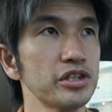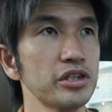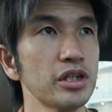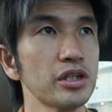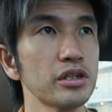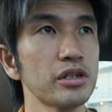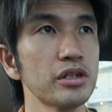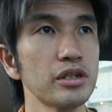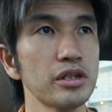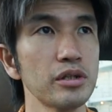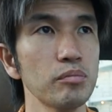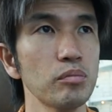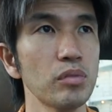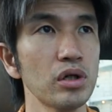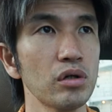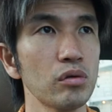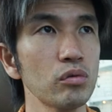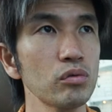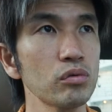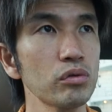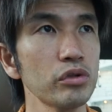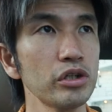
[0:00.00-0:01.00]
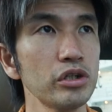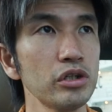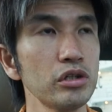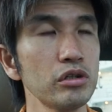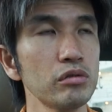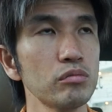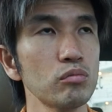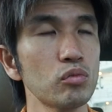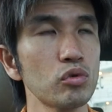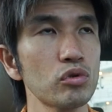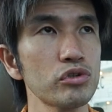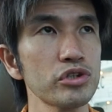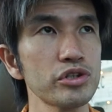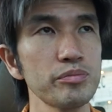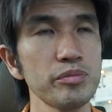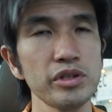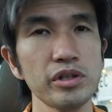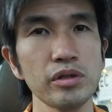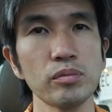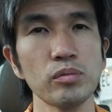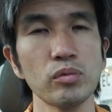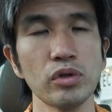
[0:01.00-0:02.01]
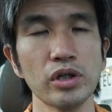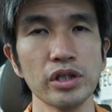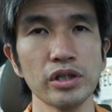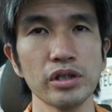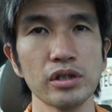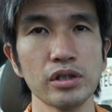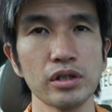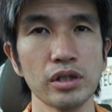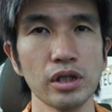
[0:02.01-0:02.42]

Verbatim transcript: になっててまあ本当に目次見てもらっ